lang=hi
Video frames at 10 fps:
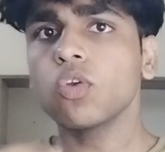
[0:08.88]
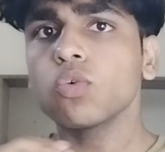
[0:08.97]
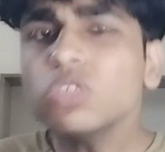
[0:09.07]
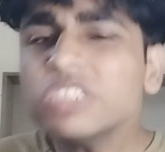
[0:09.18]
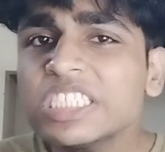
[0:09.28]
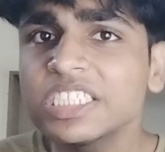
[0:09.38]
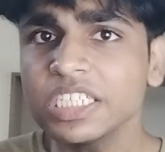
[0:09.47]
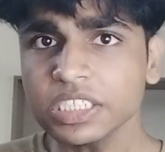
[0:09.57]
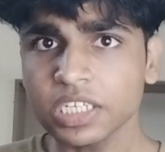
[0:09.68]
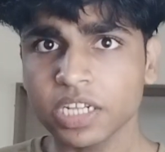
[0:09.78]
और उस
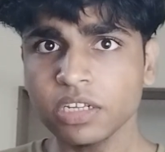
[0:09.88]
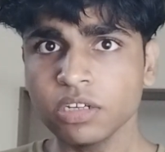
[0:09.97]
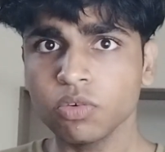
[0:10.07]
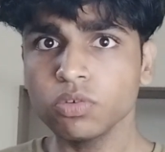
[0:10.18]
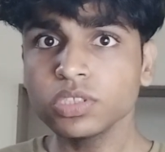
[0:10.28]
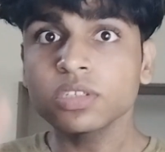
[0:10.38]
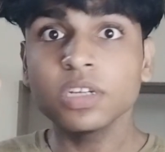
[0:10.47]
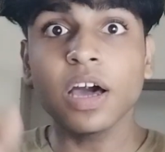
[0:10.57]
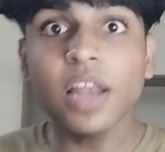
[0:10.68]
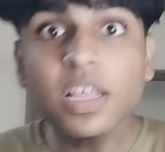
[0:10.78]
चीज ने उस
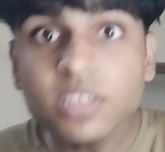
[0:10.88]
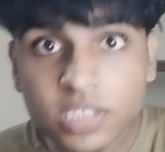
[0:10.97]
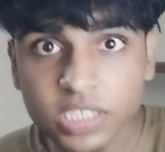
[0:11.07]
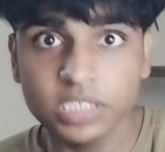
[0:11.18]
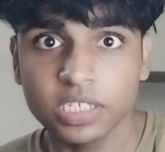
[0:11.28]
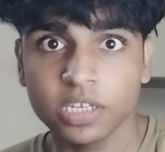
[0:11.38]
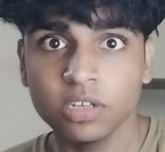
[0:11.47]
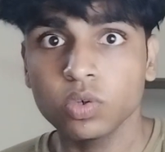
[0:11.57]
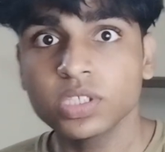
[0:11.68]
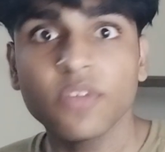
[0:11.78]
गलत चीज ने
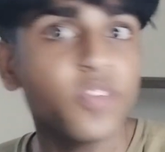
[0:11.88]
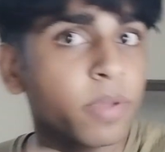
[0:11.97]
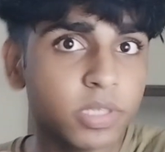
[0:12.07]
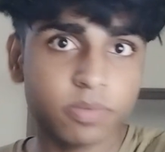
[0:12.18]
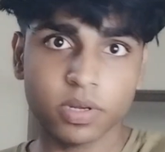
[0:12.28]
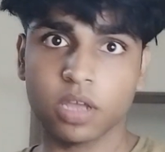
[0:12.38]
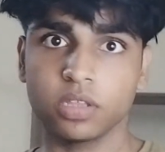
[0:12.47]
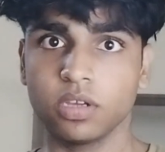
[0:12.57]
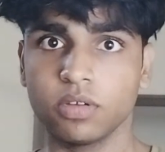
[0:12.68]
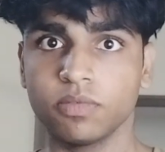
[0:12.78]
उसे फेमस बना
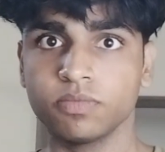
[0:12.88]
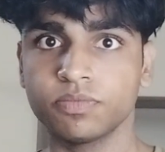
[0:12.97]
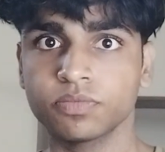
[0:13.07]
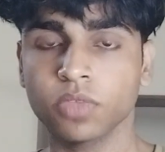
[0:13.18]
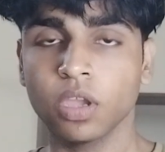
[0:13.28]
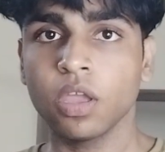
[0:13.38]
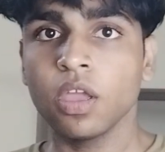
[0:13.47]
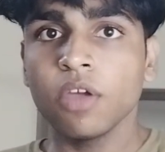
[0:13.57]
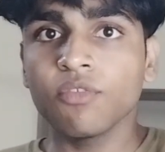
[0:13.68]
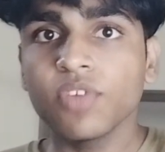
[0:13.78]
दिया
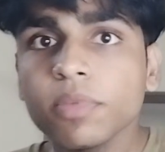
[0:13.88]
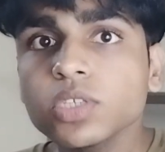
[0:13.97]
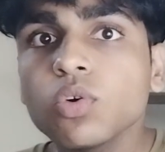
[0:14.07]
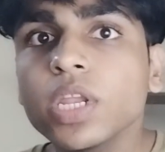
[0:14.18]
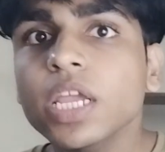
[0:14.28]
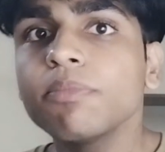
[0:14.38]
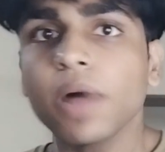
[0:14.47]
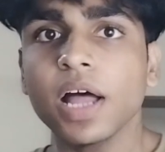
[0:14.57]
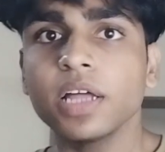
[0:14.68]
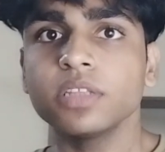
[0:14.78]
फेमस होने के
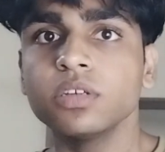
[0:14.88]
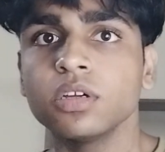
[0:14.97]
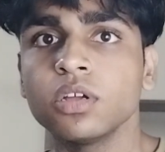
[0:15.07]
बाद